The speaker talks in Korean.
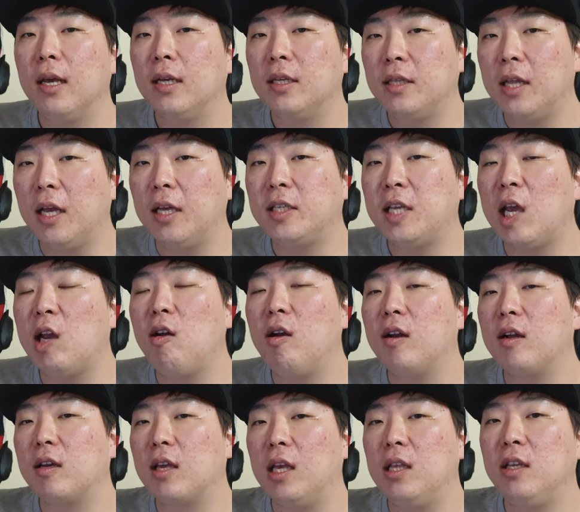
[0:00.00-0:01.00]
내
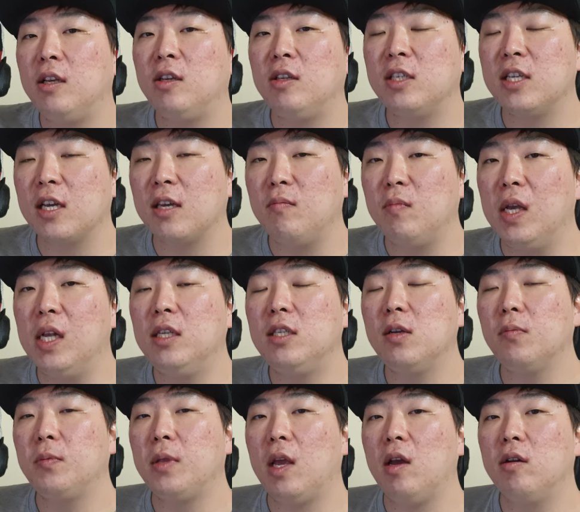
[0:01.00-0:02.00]
생활과 굉장히
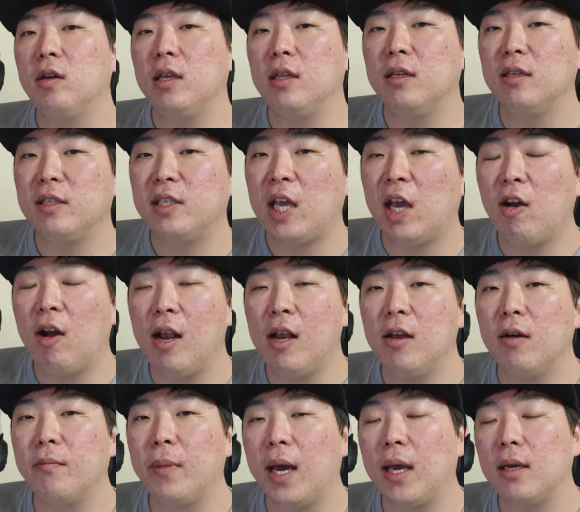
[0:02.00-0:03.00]
밀접되어 있는
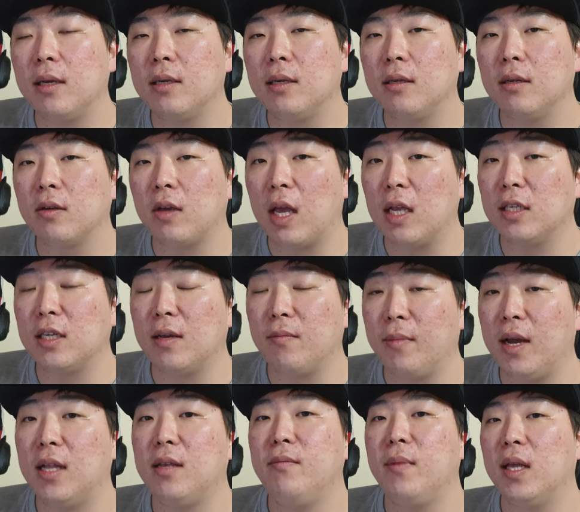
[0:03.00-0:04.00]
생활형 바이크를 굉장히
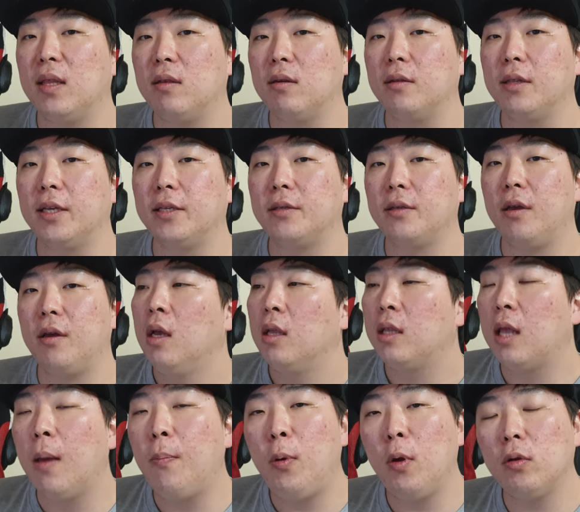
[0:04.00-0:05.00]
많이 만들어냈어요.
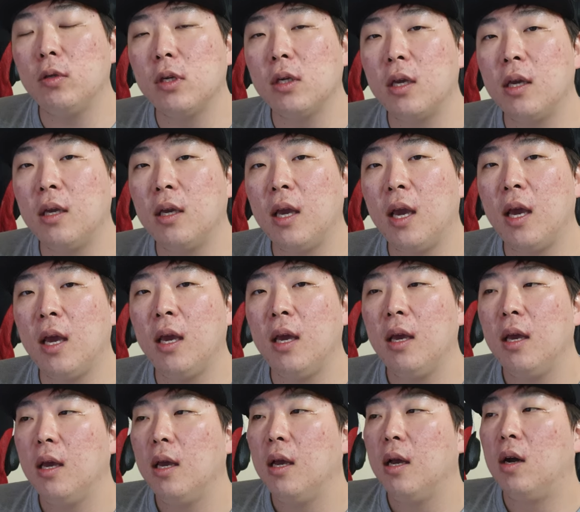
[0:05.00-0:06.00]
대표적인 게
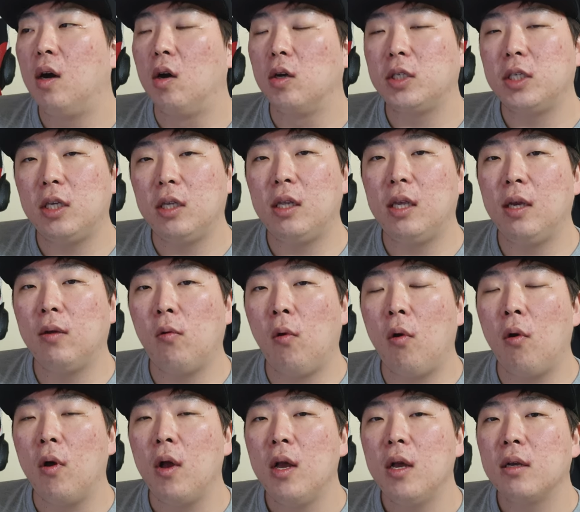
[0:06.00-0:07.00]
어,
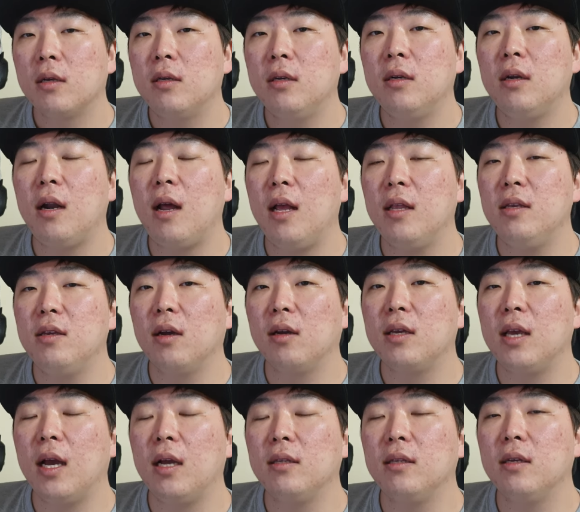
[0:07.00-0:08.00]
시티고 그러한
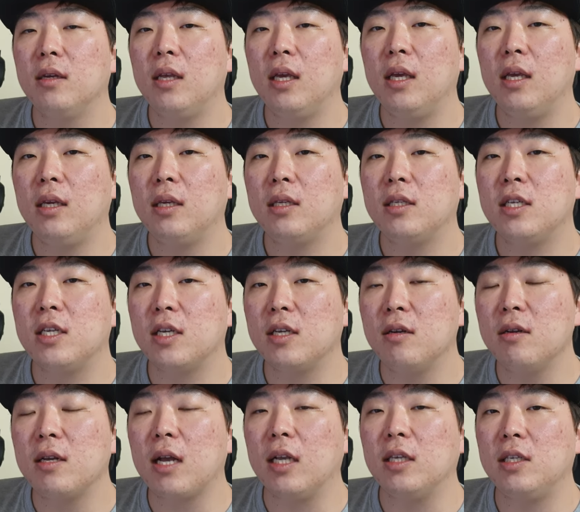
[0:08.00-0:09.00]
영향들이
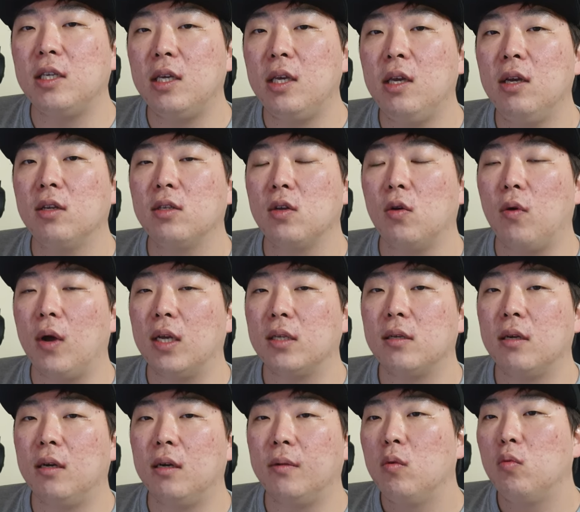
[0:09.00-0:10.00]
지금까지 이어져
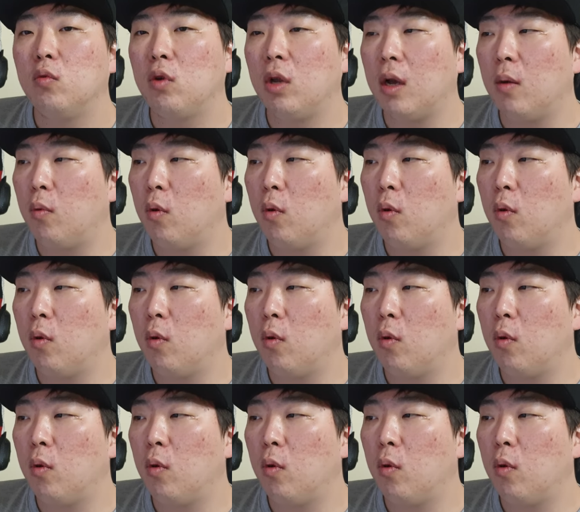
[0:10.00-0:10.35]
와서 우리가